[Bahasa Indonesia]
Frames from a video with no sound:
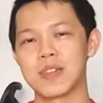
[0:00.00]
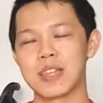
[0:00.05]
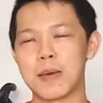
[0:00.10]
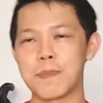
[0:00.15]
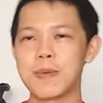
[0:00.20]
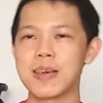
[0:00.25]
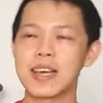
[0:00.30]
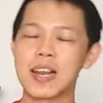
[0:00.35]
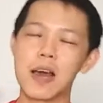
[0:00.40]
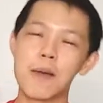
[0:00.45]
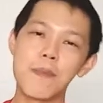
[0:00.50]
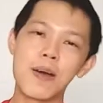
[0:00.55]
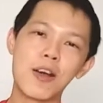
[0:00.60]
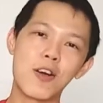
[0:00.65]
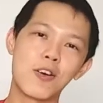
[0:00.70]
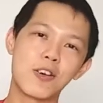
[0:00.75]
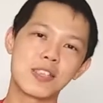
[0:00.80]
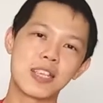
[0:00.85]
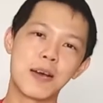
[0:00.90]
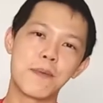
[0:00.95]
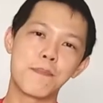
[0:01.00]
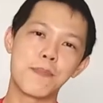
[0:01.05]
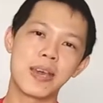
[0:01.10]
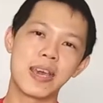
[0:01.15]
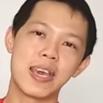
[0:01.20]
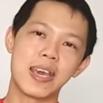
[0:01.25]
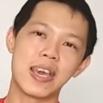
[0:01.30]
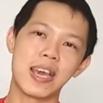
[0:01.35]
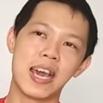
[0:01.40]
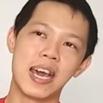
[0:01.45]
Tapi kenapa kok
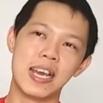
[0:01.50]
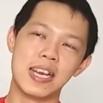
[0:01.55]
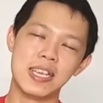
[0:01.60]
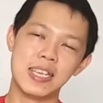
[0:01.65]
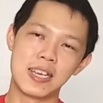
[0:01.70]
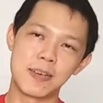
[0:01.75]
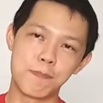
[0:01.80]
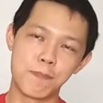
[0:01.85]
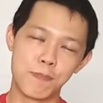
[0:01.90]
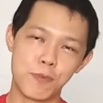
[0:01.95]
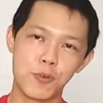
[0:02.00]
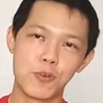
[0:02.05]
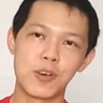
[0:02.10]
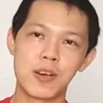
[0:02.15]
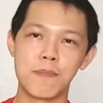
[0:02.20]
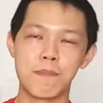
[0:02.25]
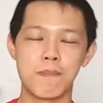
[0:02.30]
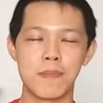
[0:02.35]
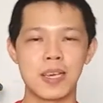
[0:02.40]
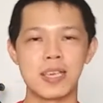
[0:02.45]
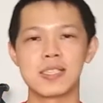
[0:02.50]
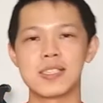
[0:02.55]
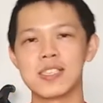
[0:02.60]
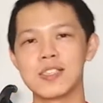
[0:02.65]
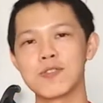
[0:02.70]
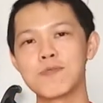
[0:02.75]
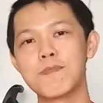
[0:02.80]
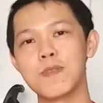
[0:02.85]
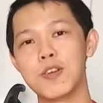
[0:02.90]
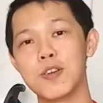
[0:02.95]
sampai hari Rebu, Kemis
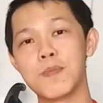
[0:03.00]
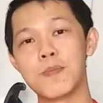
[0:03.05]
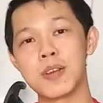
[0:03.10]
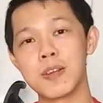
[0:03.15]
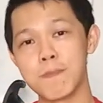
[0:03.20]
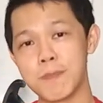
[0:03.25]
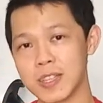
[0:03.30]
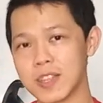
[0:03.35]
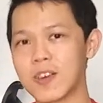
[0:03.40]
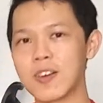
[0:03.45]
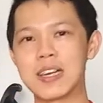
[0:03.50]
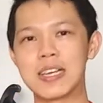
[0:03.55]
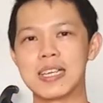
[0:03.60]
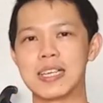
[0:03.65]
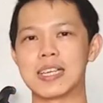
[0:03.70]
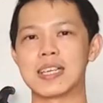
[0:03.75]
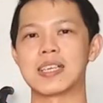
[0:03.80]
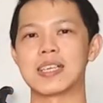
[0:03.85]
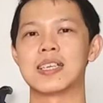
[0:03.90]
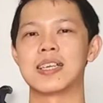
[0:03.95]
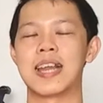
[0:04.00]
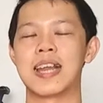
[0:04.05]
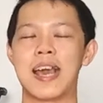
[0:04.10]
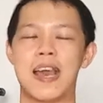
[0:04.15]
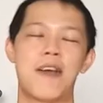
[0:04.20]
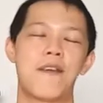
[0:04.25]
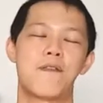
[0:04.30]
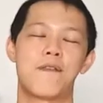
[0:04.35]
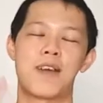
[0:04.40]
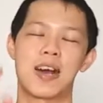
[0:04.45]
itu belum repeat order? Nah,
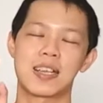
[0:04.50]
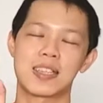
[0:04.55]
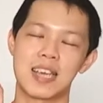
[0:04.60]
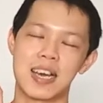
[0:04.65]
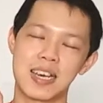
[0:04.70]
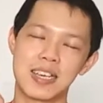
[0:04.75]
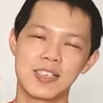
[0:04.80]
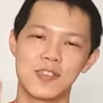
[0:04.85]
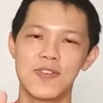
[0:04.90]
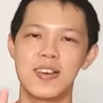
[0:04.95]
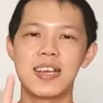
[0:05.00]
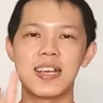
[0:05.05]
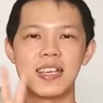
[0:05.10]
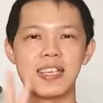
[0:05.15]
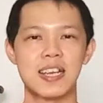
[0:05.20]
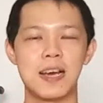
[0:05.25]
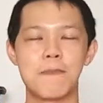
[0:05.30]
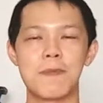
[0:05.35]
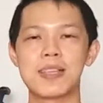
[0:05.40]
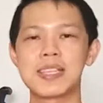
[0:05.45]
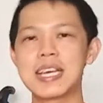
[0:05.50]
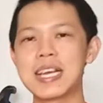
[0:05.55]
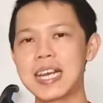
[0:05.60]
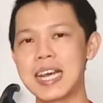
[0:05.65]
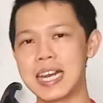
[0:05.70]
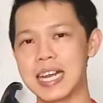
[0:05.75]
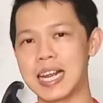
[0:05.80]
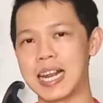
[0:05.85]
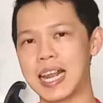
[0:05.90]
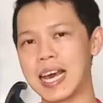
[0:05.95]
fakta kedua yang didapatkan
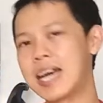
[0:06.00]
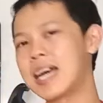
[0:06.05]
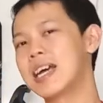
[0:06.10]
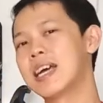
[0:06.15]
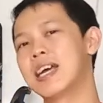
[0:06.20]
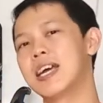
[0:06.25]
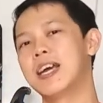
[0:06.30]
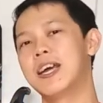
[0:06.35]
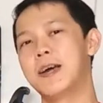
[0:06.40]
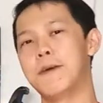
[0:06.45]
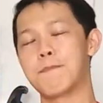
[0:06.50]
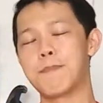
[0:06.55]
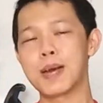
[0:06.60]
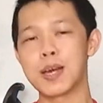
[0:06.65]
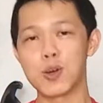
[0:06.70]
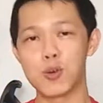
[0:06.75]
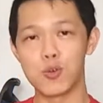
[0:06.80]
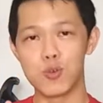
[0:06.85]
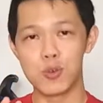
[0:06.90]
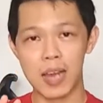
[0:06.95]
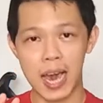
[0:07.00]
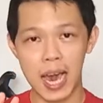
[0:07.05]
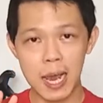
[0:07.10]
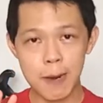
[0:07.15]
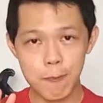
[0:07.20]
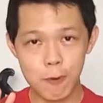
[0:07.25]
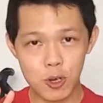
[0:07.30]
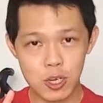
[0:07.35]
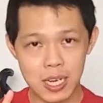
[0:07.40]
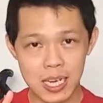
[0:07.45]
adalah
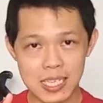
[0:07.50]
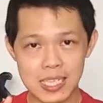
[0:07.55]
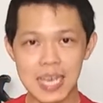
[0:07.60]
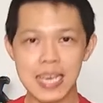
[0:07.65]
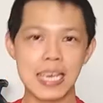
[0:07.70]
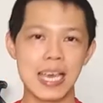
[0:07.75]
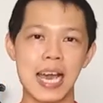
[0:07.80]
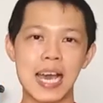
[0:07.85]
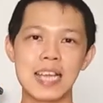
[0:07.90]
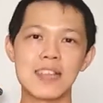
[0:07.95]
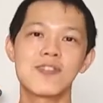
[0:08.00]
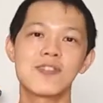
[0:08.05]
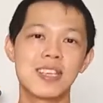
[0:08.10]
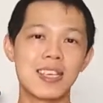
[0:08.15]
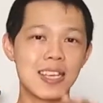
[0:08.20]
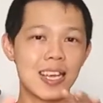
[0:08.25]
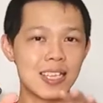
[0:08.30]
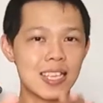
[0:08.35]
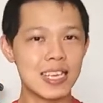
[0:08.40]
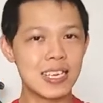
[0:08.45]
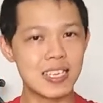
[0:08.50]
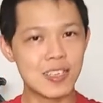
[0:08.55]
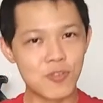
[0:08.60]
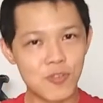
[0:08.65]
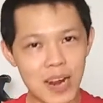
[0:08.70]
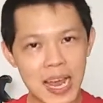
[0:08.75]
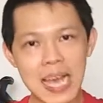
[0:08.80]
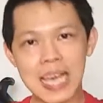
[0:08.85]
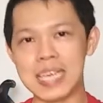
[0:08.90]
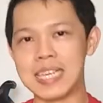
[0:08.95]
penggunaan produk saya itu ternyata
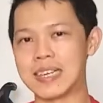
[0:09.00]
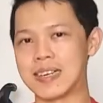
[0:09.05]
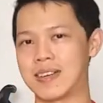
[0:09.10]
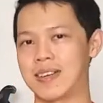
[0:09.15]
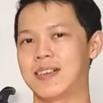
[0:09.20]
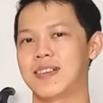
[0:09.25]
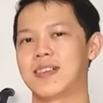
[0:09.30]
dikurangin.